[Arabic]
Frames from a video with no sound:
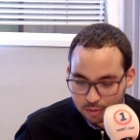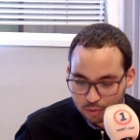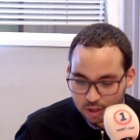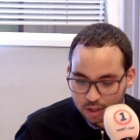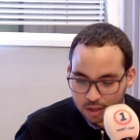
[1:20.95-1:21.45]

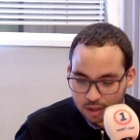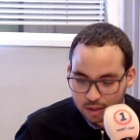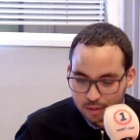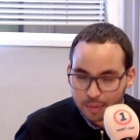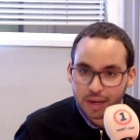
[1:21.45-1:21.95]
نشرك
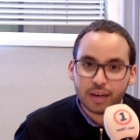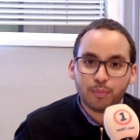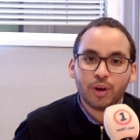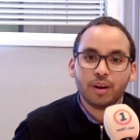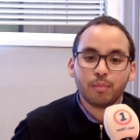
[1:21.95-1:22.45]
معنا
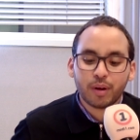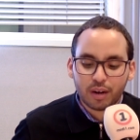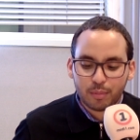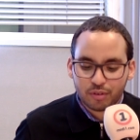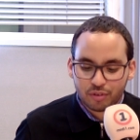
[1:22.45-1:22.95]
محلل
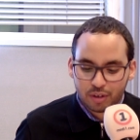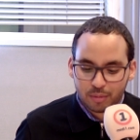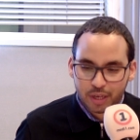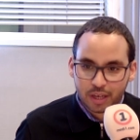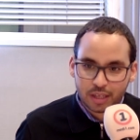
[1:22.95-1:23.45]
برنامج
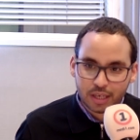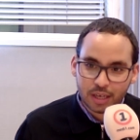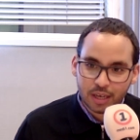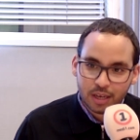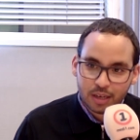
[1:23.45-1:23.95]
ميادين